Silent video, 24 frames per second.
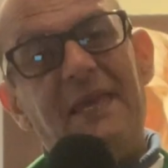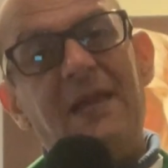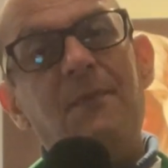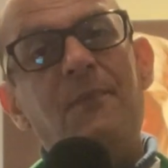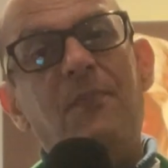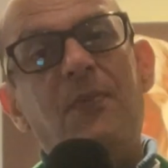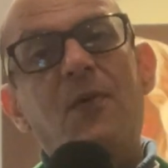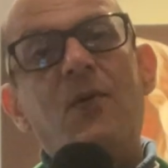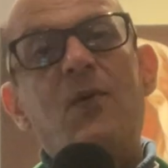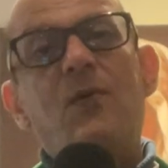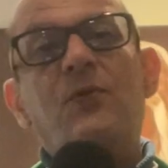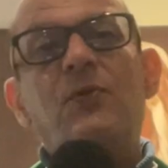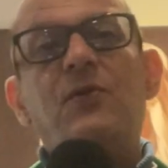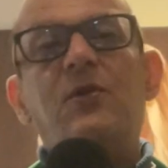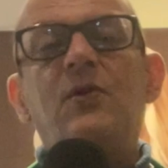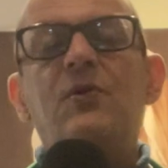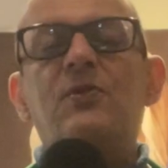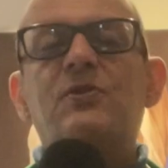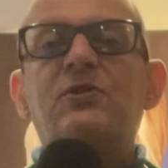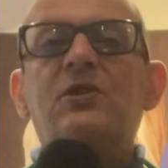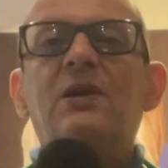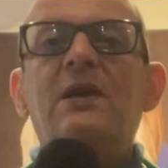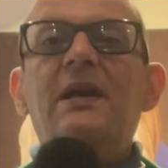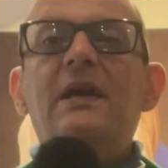tiempo con
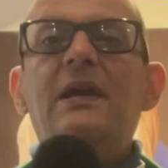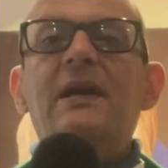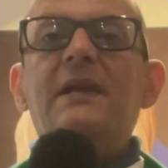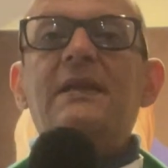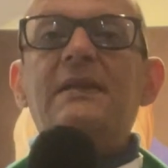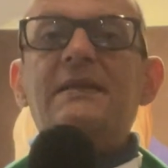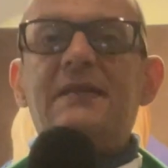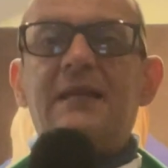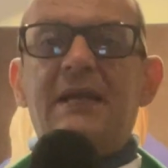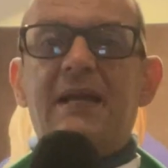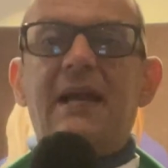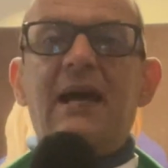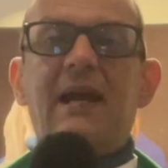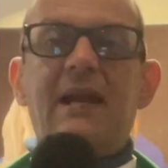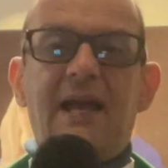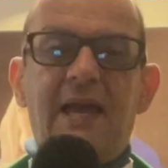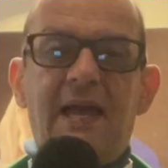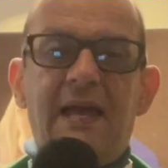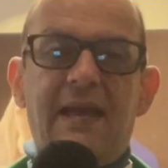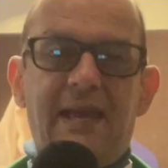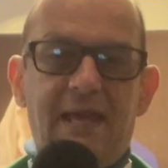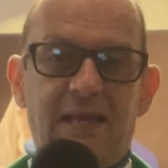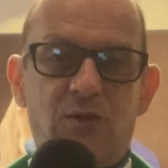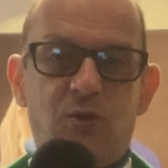Dios, se encarga
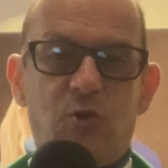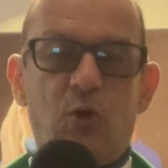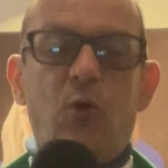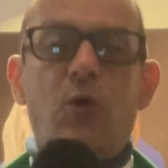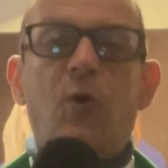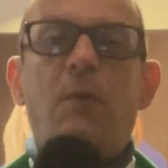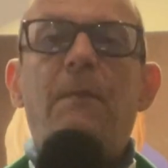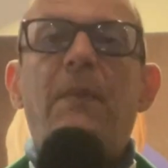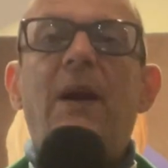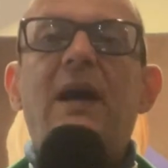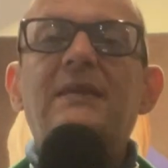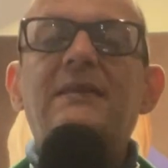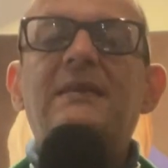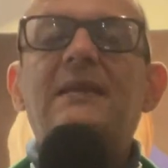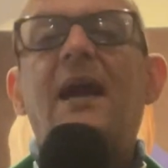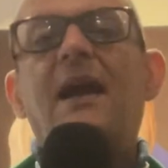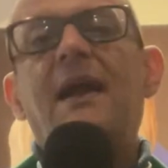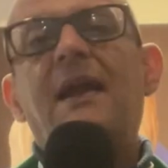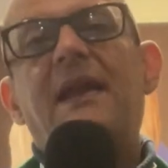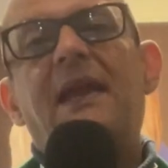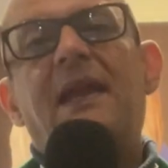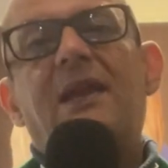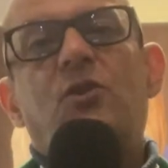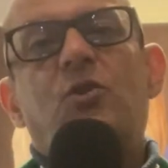de que todo pasa,
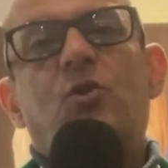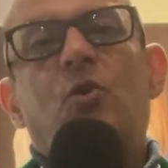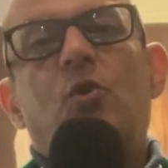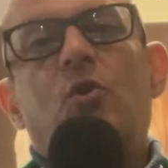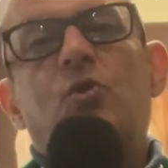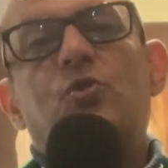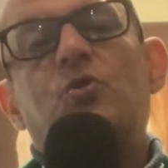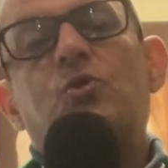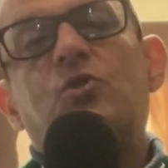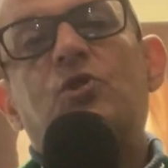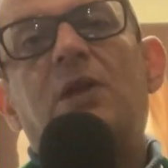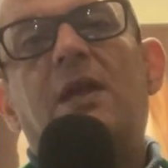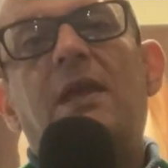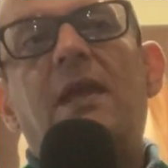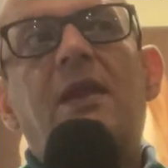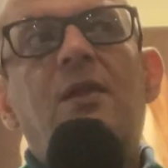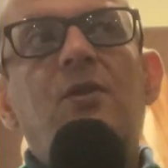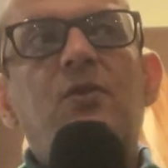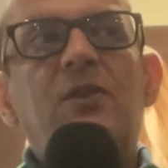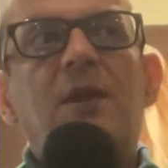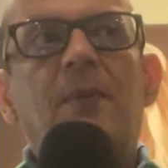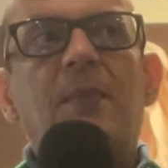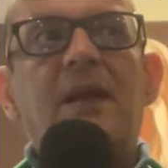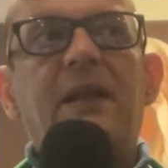que todo suceda de
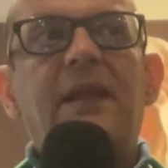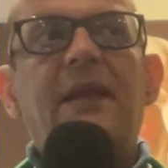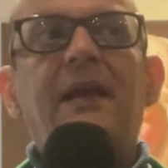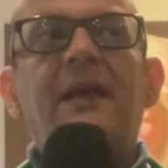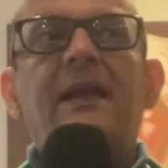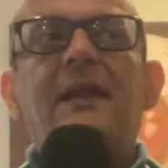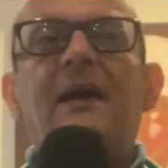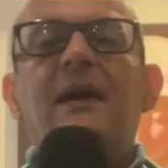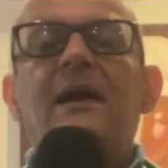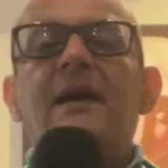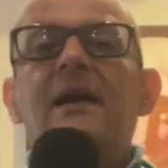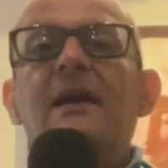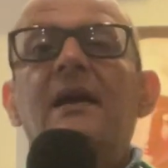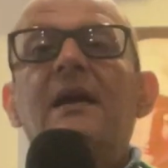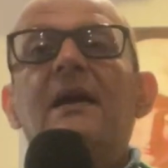otra manera,